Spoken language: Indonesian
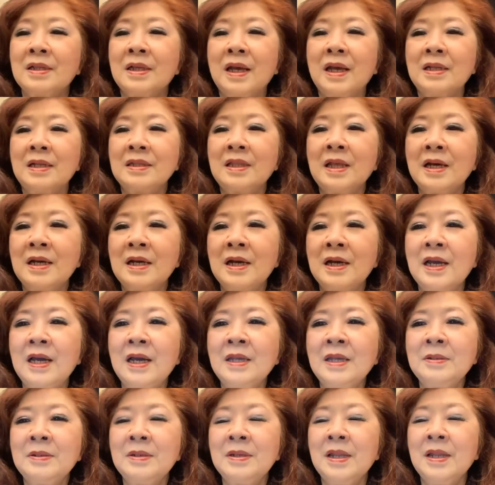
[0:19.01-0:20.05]

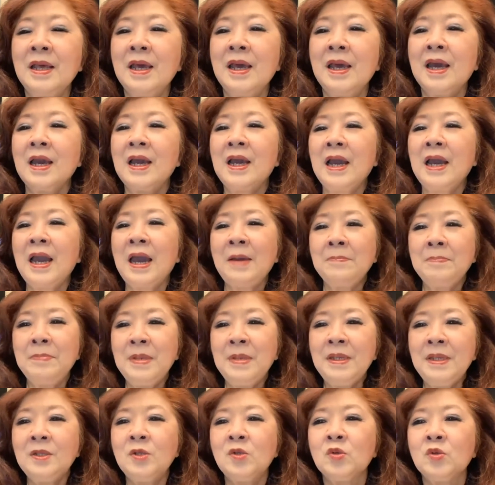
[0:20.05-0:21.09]
Dikatakan,
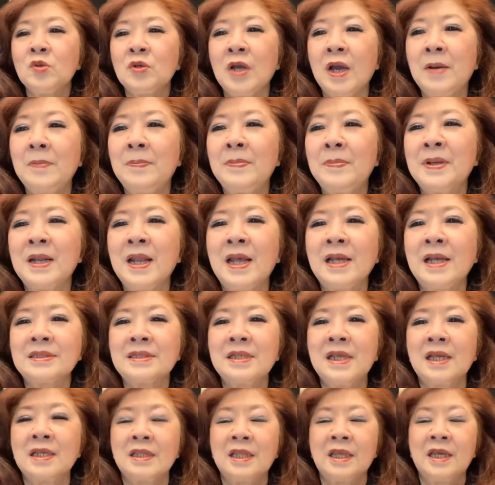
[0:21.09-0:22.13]
kami juga
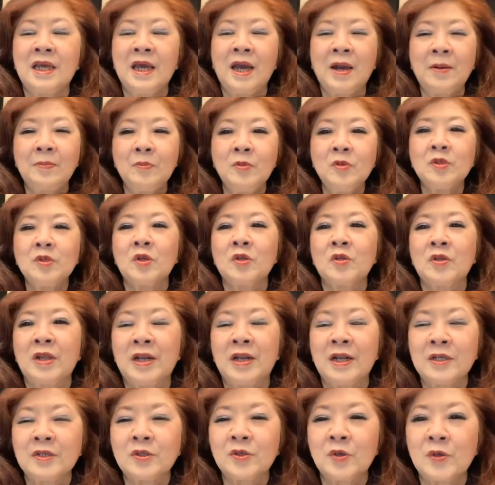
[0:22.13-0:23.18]
menasihati kamu
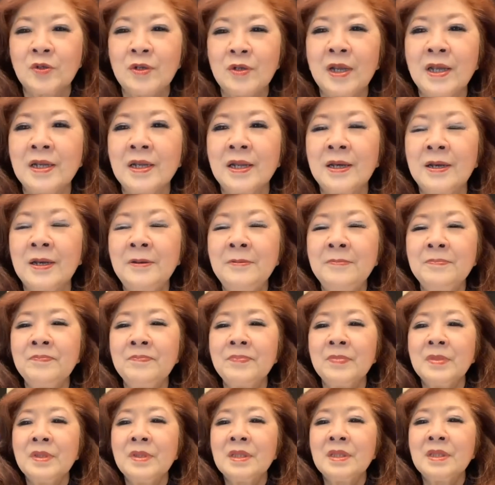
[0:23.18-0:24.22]
saudara-saudara,
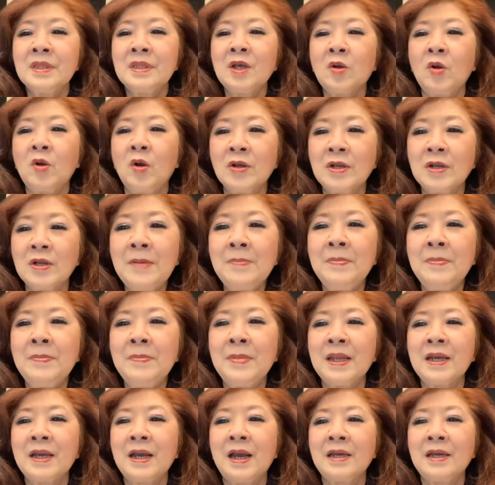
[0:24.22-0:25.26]
tegurlah
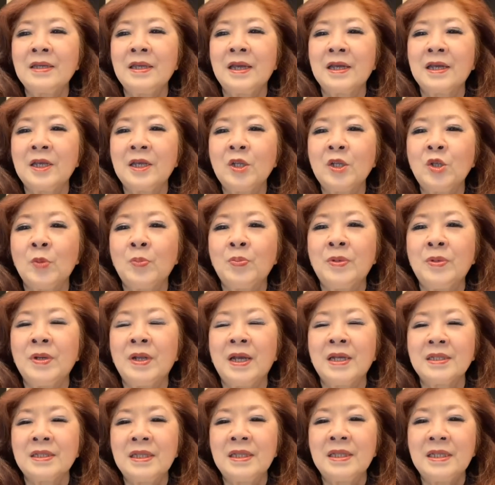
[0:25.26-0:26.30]
mereka yang hidup
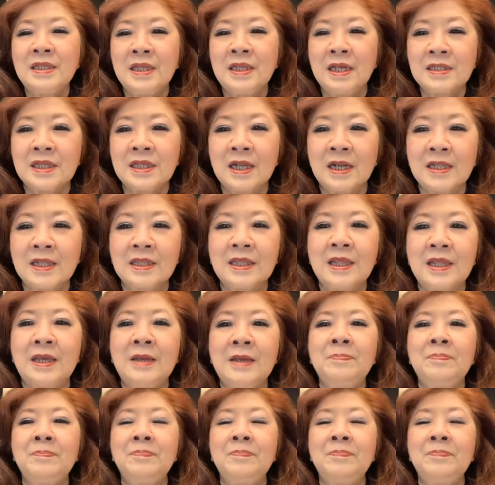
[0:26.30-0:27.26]
dengan tidak tertib,